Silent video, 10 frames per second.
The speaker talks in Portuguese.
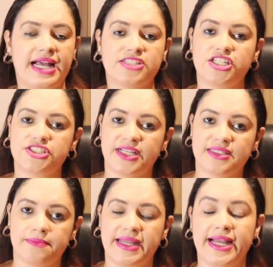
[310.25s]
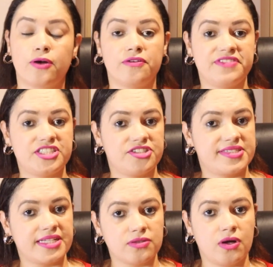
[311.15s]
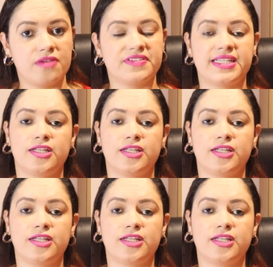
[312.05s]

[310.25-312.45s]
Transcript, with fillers: A gente tem também a COVID-19,